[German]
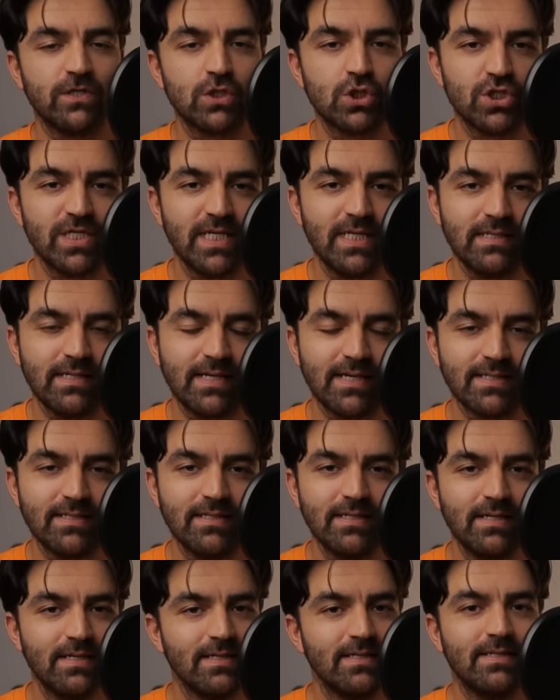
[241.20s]
verstehen
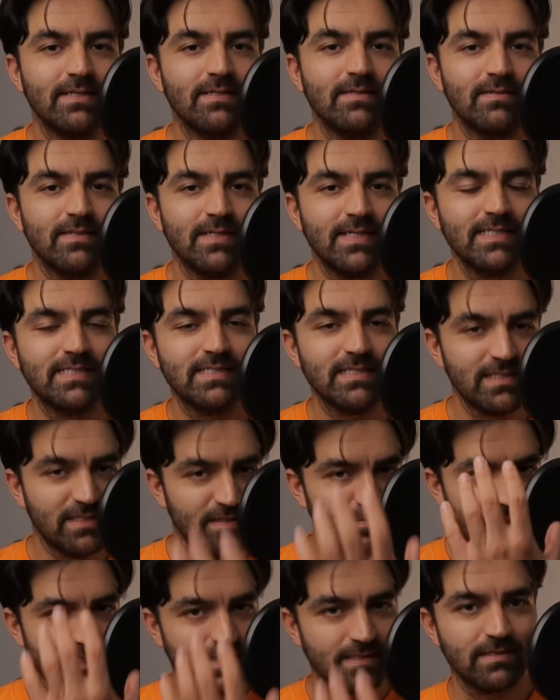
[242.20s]
kann, ist nicht
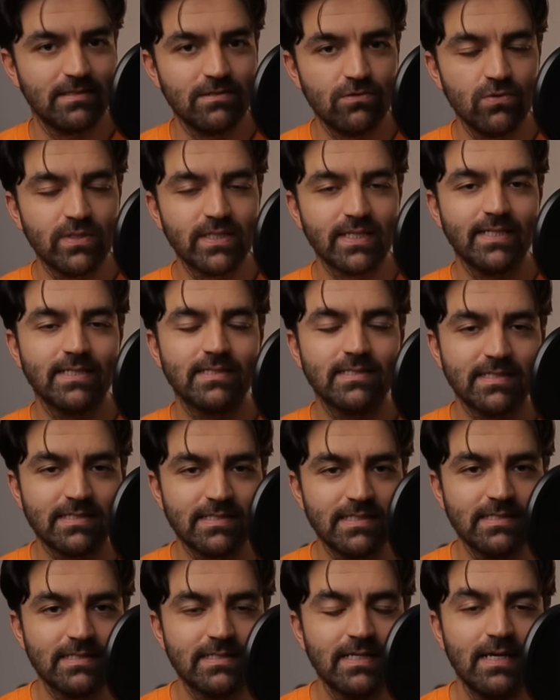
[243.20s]
die Maske, die du trägst,
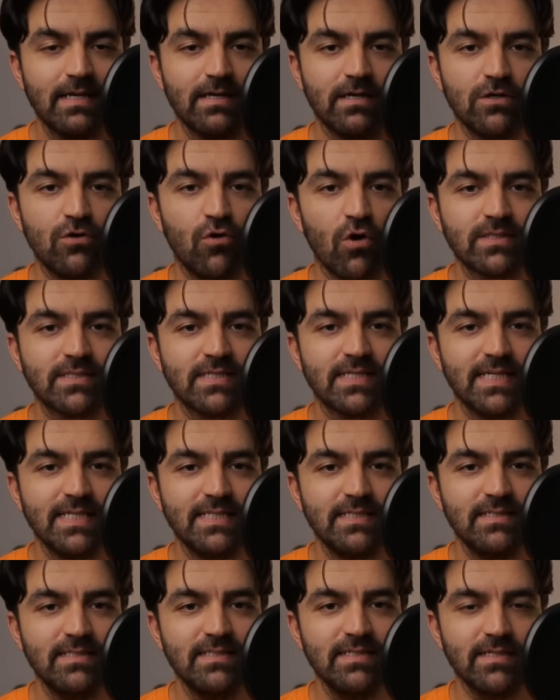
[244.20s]
es ist Gott
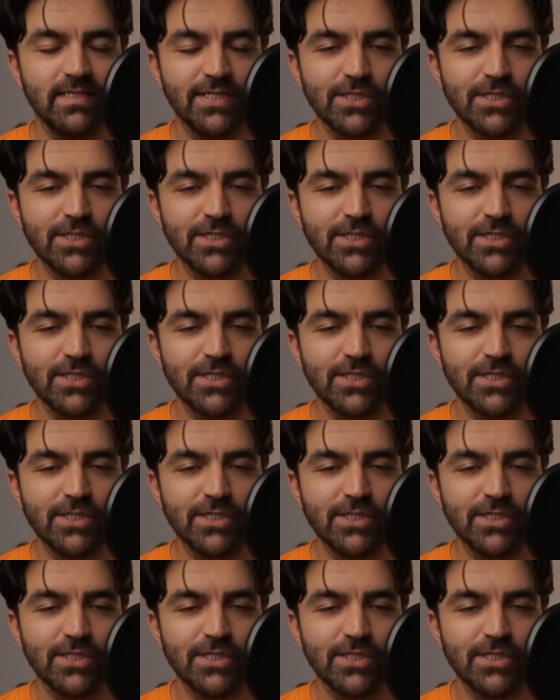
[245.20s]
in dir.